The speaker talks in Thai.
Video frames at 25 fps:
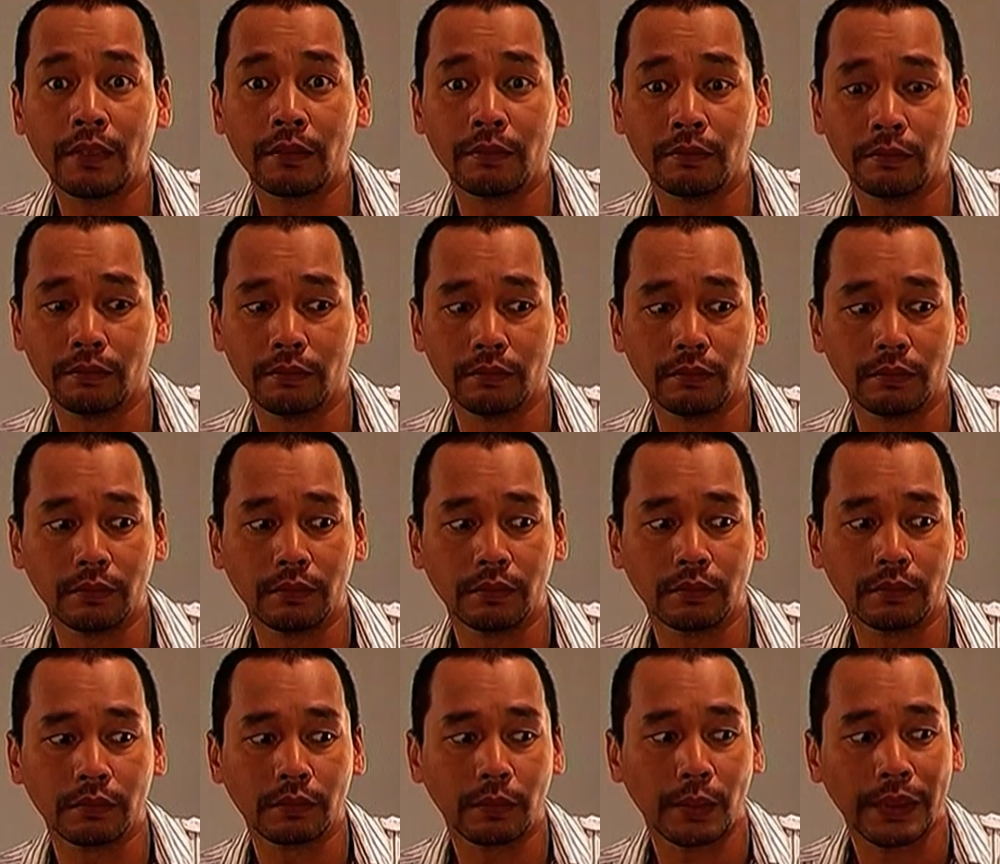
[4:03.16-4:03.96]
น
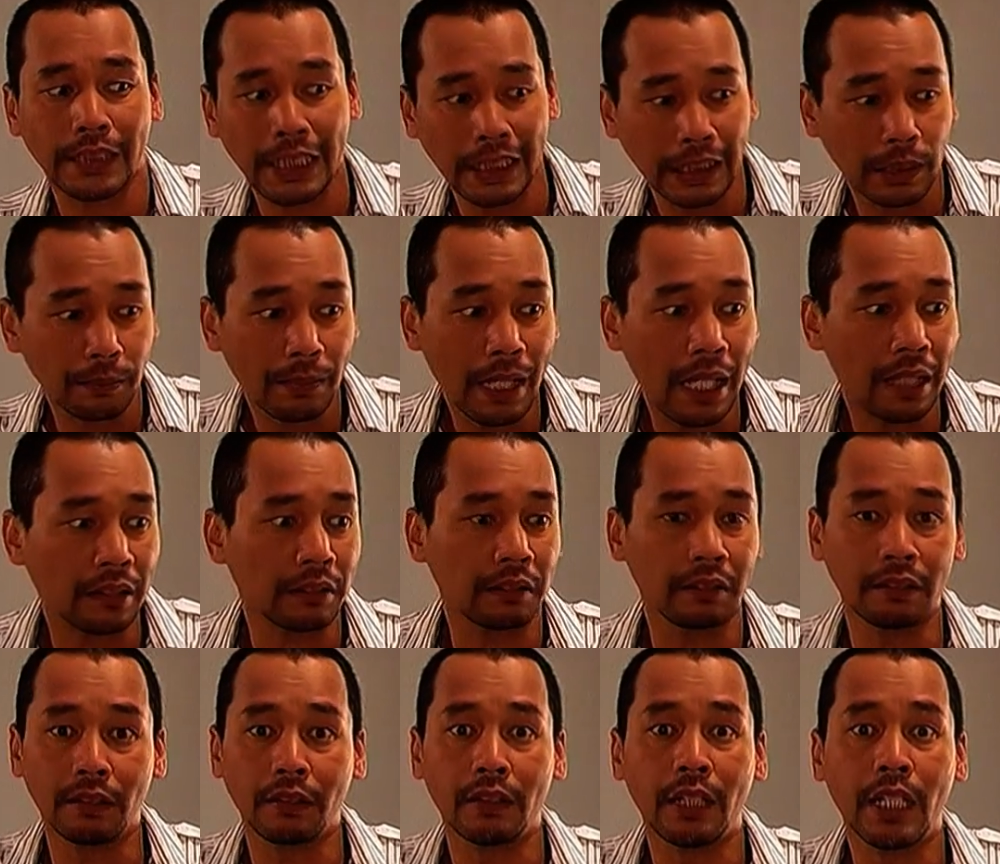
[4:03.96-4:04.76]
ภาษาชาวบ้าน
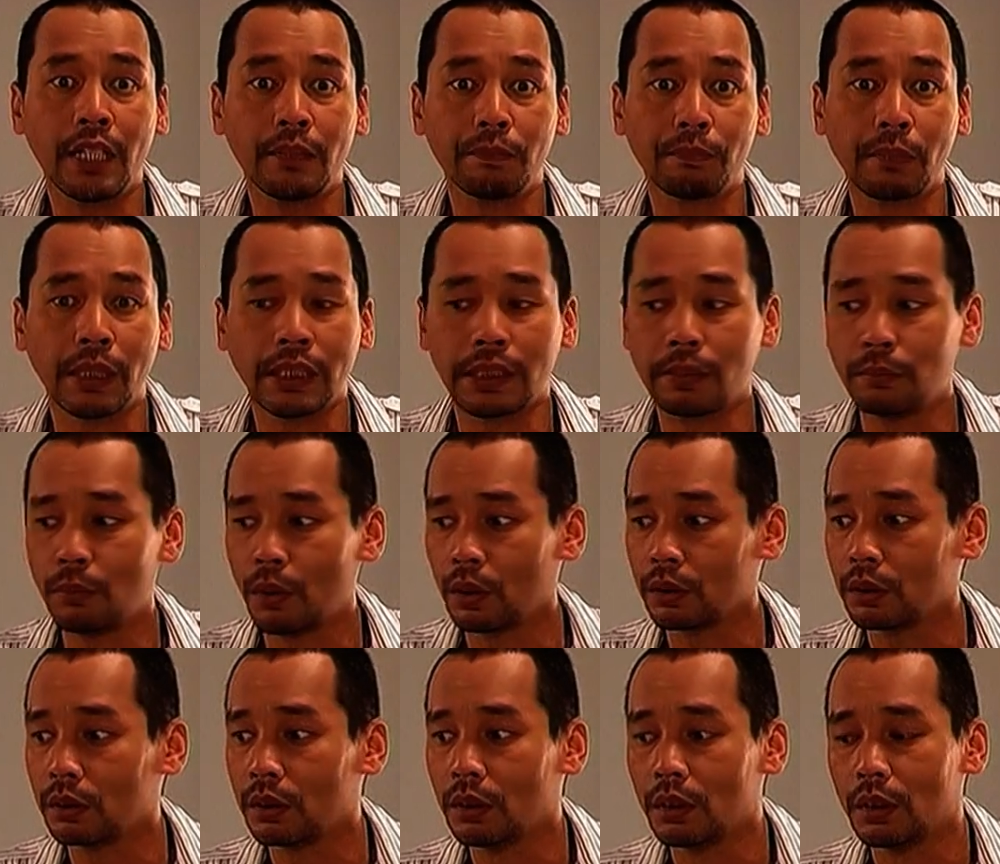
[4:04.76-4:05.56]
เล่นไปทั้งหม
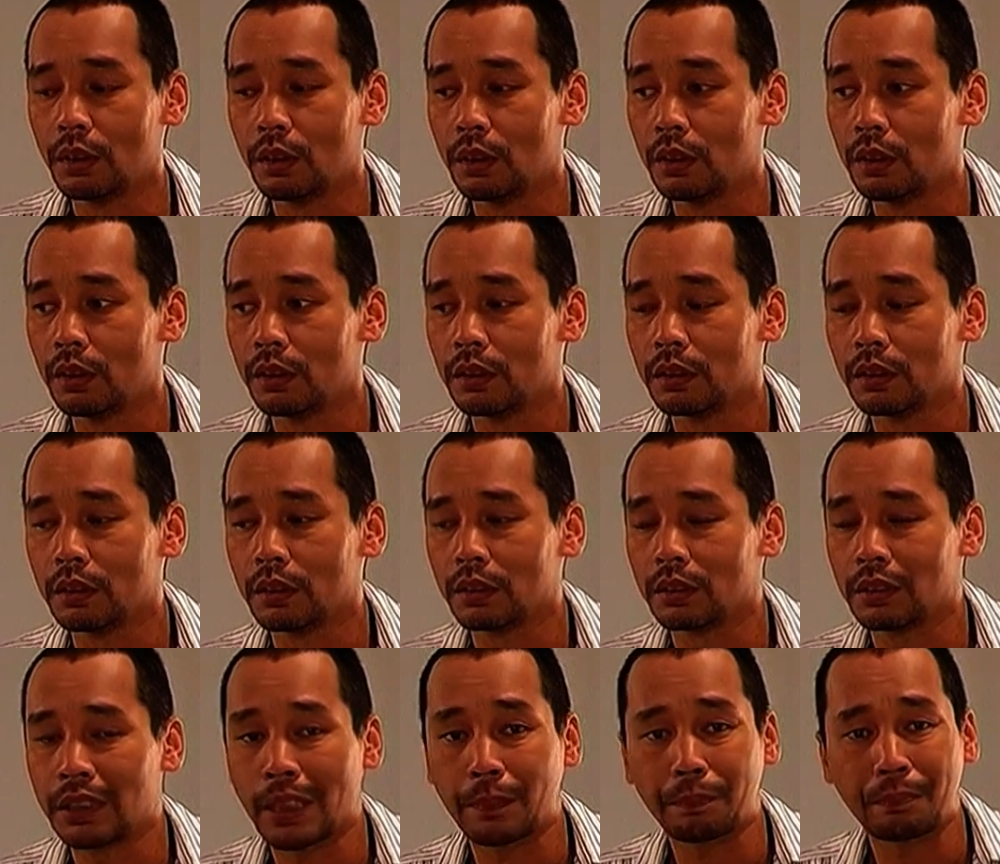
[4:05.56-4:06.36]
ด
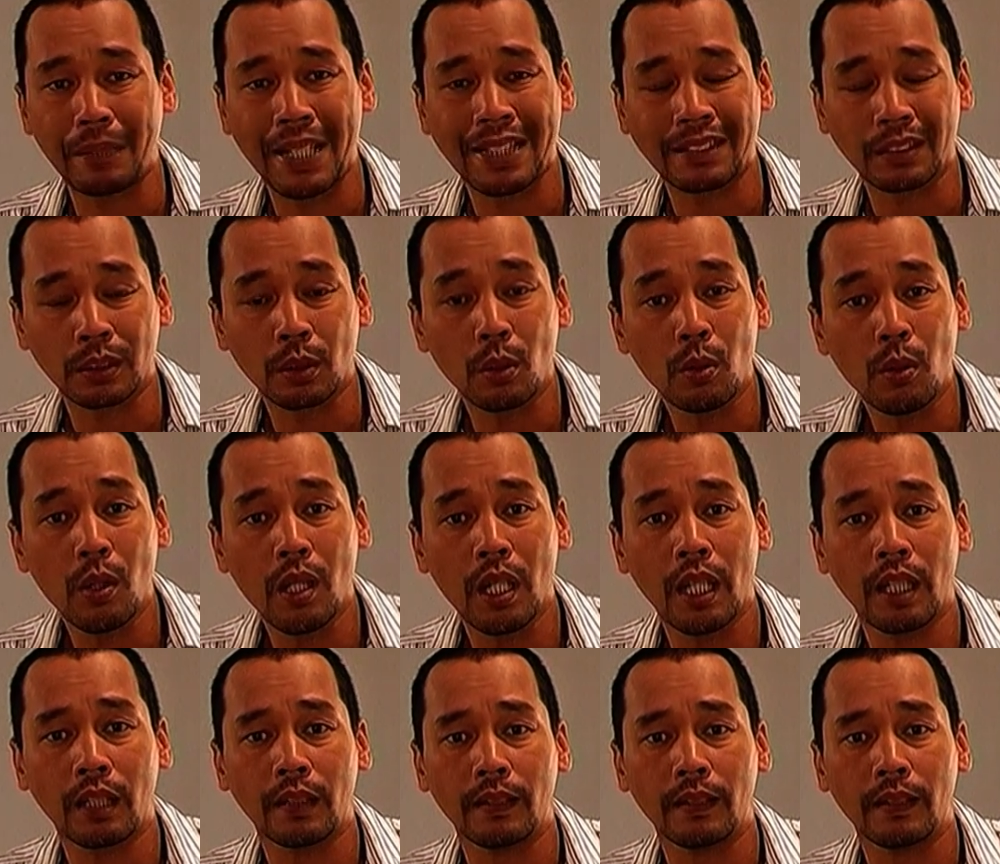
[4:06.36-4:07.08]
เจ็ดแปดตัว